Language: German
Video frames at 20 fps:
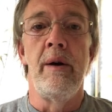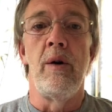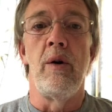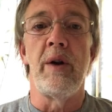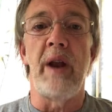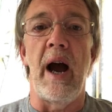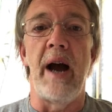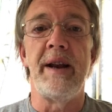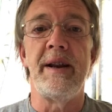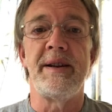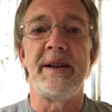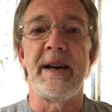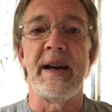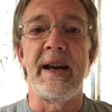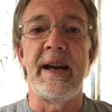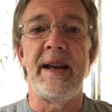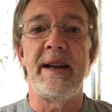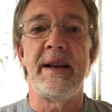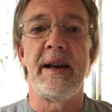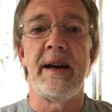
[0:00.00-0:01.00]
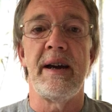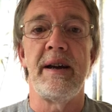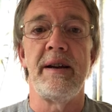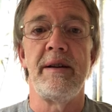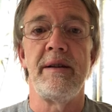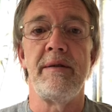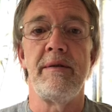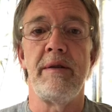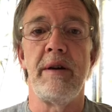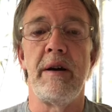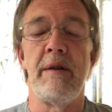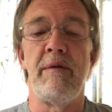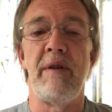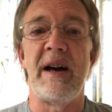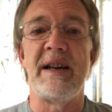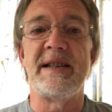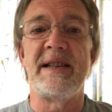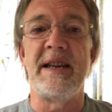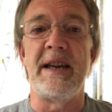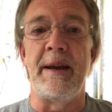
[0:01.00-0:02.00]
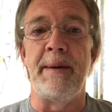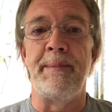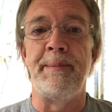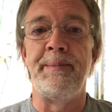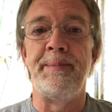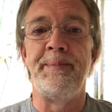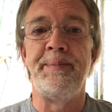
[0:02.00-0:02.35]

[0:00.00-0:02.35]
Und eine der Rednerinnen war sie.